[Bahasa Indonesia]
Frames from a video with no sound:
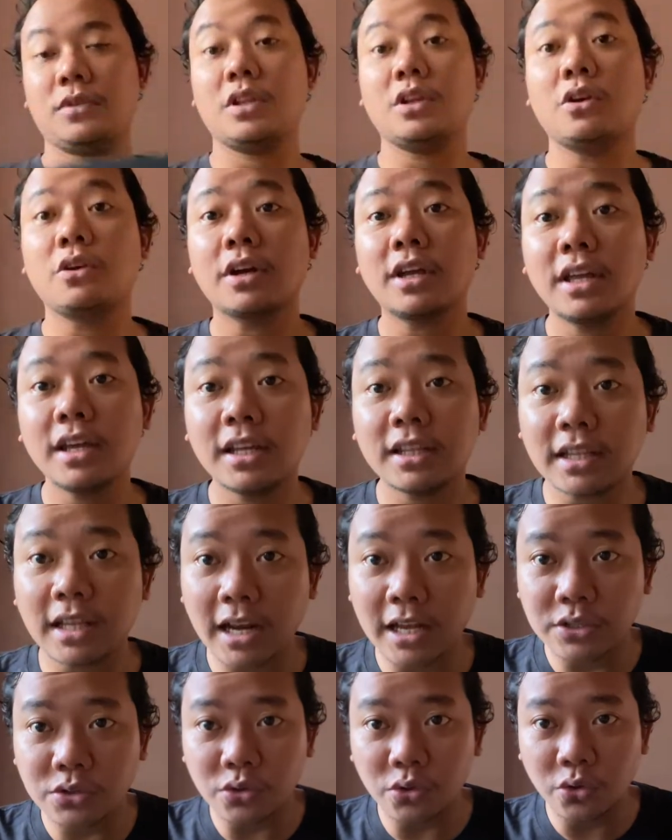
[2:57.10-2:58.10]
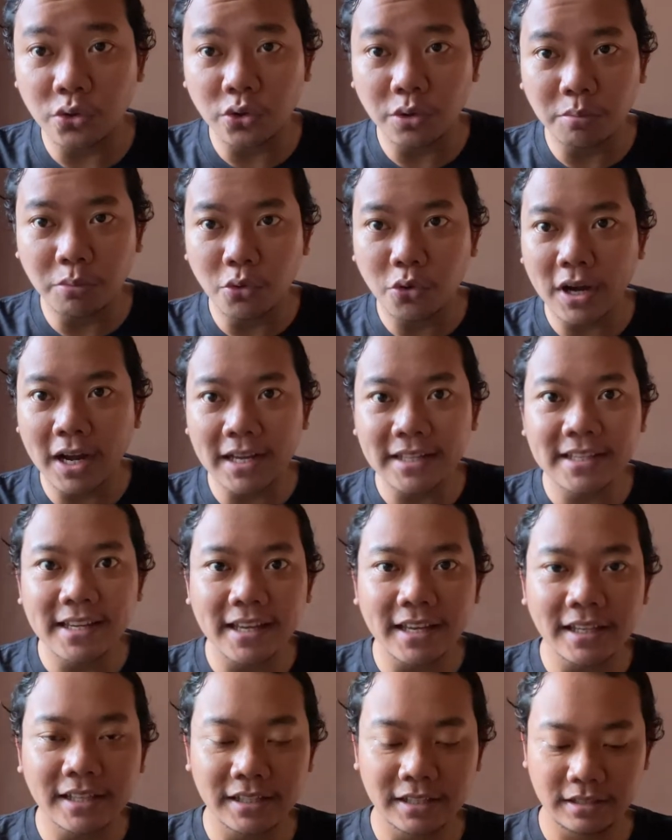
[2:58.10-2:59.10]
Oke kita langsung buka aja ya.